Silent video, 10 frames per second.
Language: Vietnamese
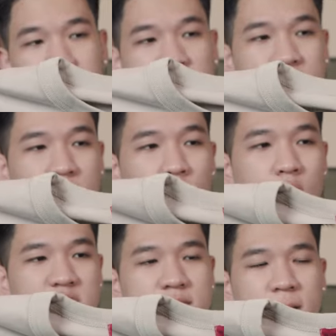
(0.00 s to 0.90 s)
trước khi mà
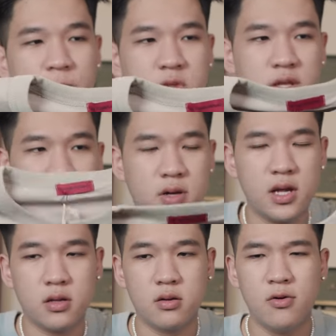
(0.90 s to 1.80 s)
mua nhưng mà thật sự
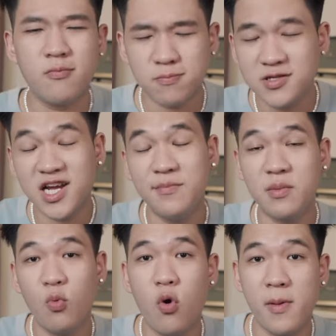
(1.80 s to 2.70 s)
ấy, lúc trước khi
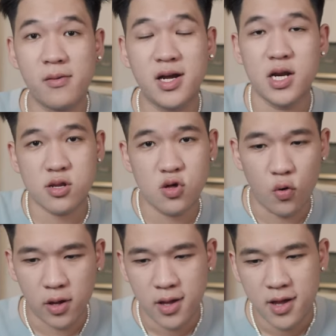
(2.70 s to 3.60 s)
mình mua mình cũng cân nhắc
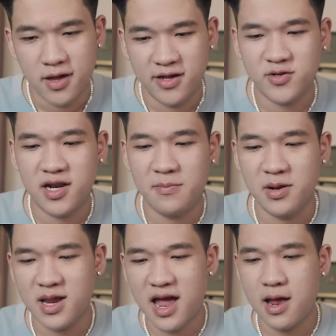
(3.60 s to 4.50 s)
rồi thế cho nên là
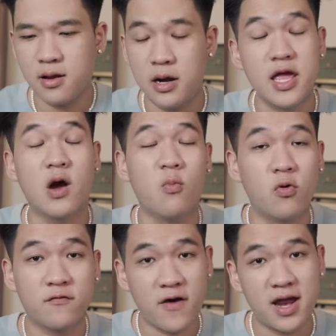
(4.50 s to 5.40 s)
mình đã liều
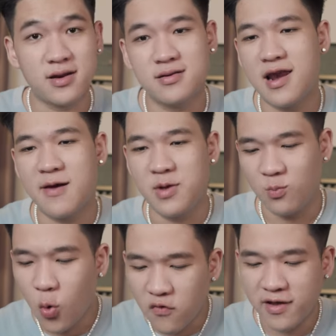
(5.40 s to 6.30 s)
một phen là
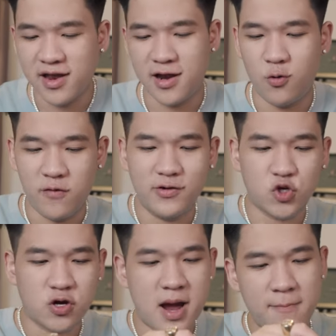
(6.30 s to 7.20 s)
mình mua về để review
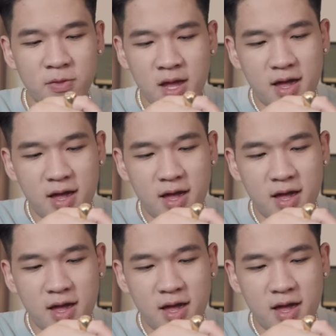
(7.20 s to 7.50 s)
cho các bạn